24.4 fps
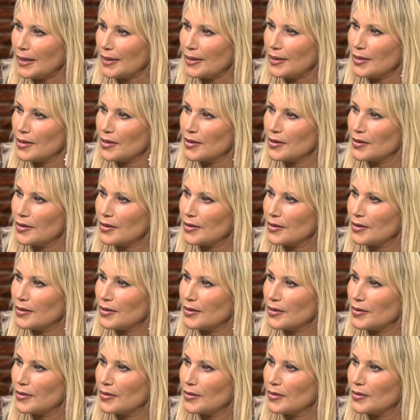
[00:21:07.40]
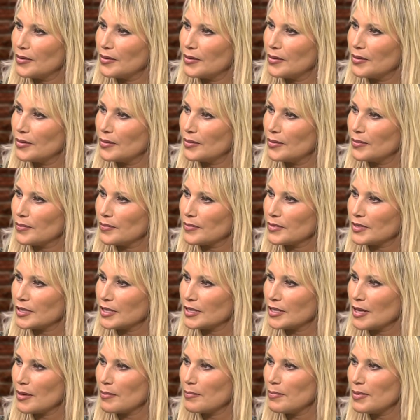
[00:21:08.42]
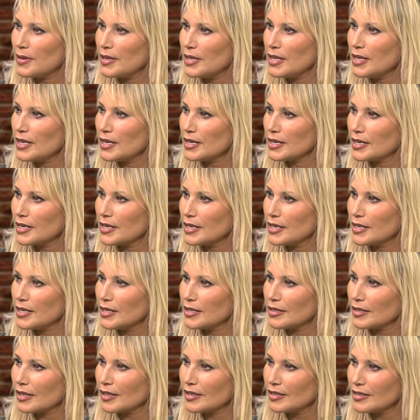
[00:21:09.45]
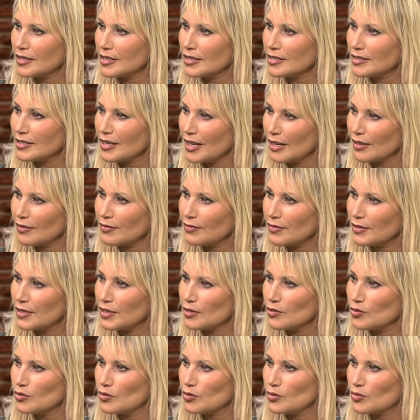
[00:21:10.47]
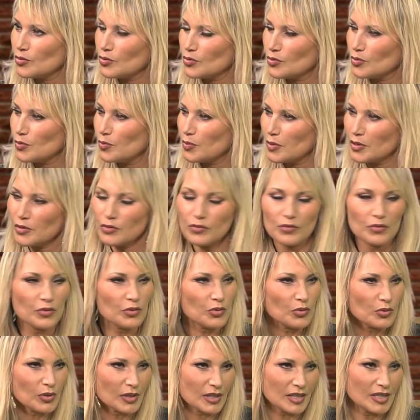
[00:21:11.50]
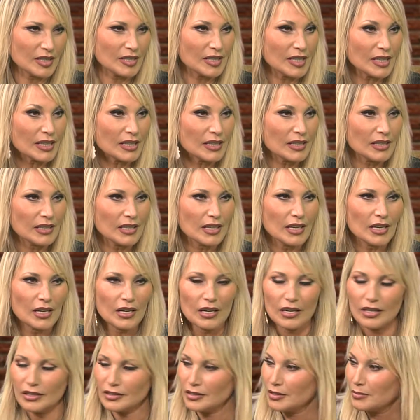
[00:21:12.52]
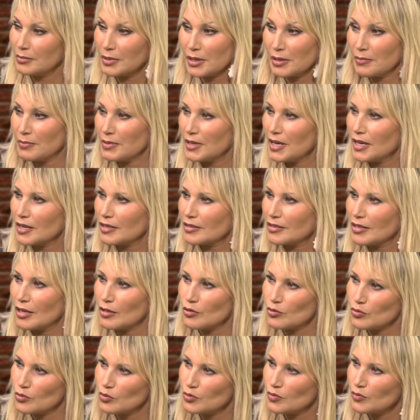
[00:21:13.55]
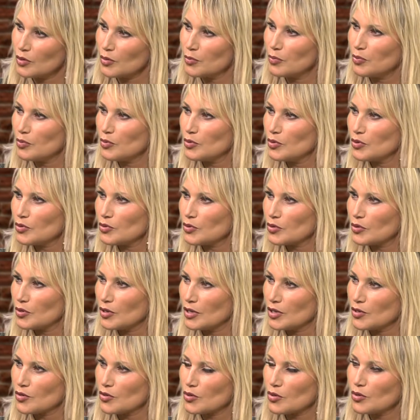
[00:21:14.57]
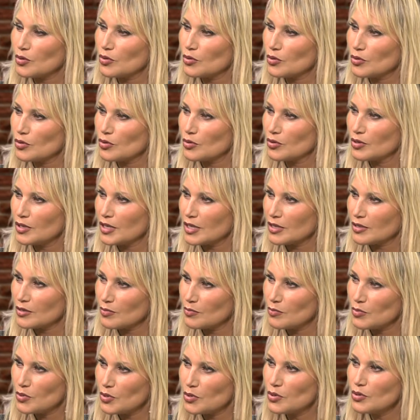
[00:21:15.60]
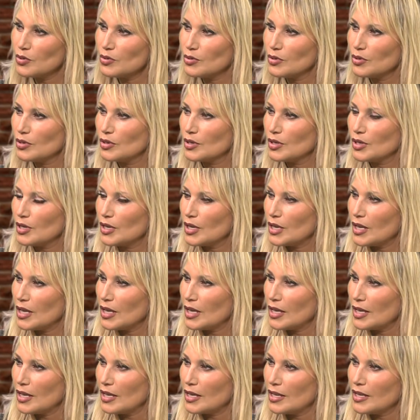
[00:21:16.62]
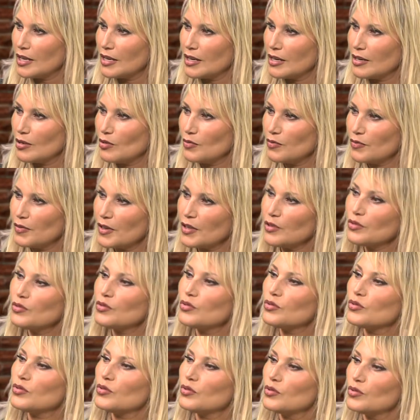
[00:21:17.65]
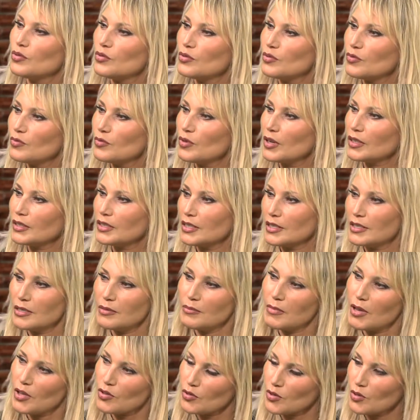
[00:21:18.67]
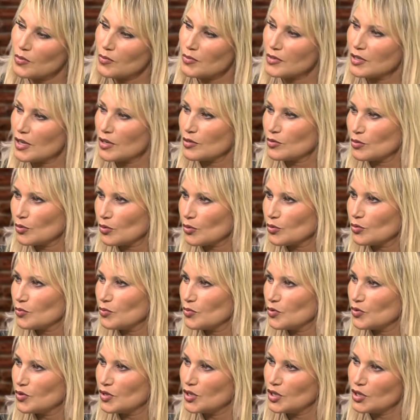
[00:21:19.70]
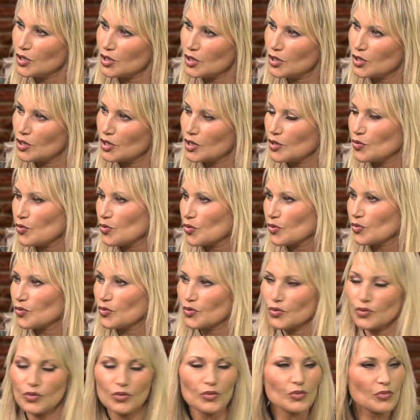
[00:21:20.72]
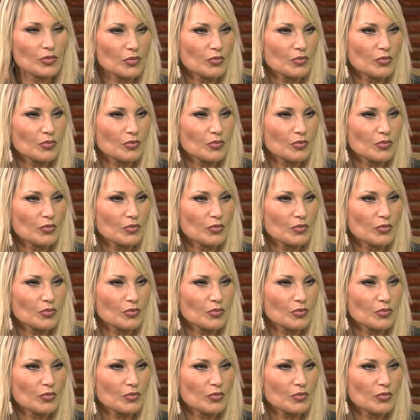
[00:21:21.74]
Et euh, c'est un pays qui est très desservi du point de vue touristique. On aimerait bien que ça s'ouvre plus, que les gens le connaissent mieux. Mm. Et euh, le fait de, voir des images comme ça sur une musique et une chanson...